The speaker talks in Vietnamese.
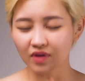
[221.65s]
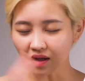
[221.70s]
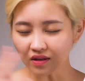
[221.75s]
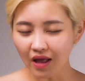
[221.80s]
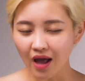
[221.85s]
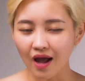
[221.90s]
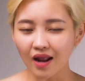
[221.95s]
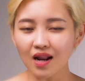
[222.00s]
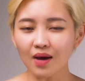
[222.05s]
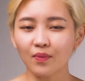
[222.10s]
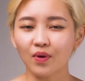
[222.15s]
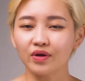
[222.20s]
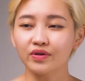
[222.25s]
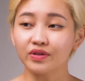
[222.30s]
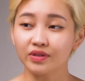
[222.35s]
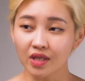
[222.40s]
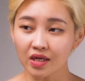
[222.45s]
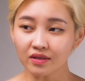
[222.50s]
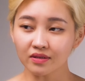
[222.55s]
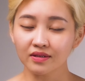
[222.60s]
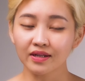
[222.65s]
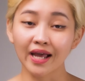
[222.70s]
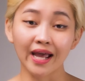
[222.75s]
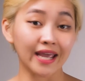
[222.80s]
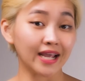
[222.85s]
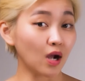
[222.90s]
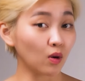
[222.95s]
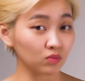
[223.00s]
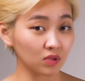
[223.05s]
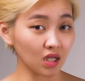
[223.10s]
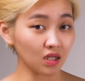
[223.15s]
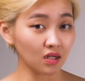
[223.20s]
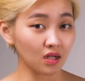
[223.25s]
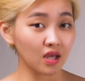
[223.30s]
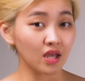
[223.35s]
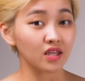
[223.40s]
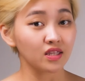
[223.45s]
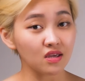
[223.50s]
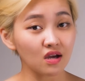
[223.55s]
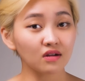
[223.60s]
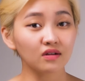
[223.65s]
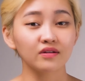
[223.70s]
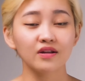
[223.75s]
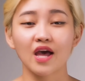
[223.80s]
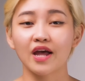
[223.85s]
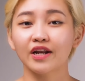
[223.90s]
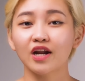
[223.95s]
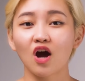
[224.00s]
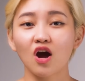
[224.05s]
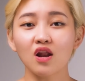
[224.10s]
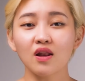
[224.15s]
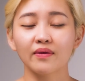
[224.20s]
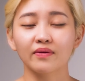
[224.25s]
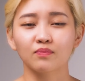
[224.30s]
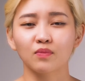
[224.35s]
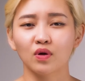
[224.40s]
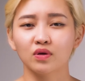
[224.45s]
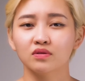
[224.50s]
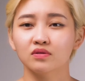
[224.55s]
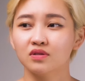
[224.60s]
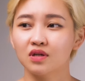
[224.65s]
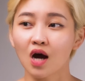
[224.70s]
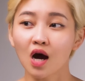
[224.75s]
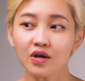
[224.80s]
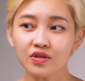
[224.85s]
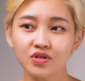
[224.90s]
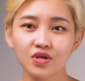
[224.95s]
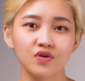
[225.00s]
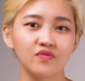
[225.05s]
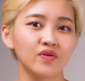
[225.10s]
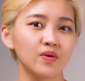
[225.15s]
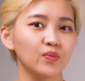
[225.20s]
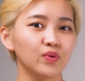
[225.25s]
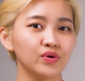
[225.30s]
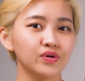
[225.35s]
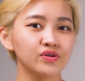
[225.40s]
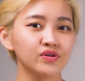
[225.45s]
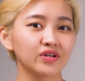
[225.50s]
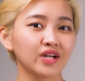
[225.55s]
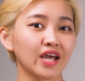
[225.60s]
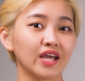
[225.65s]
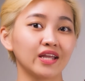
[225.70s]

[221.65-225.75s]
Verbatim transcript: có thể là mọi người thích hay không thích nhưng để nói là mọi người khó chịu về mùi hương